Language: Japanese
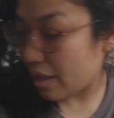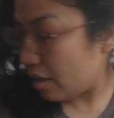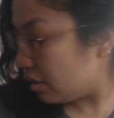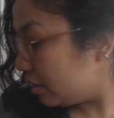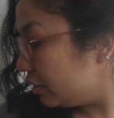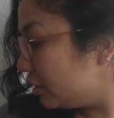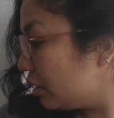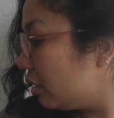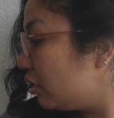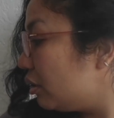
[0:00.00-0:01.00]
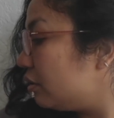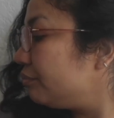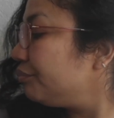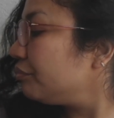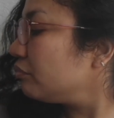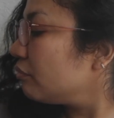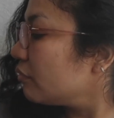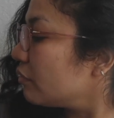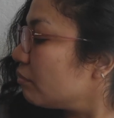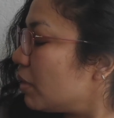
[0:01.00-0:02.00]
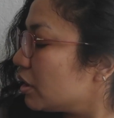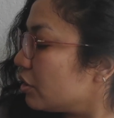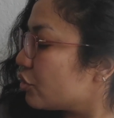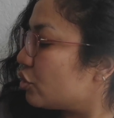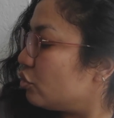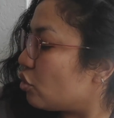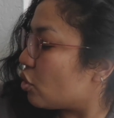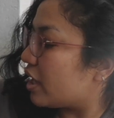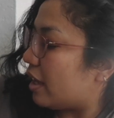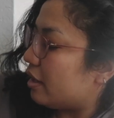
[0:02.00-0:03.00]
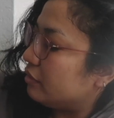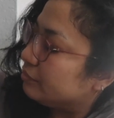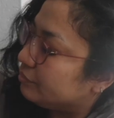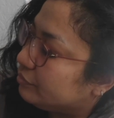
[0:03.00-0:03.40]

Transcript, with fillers: Yeah And また収納系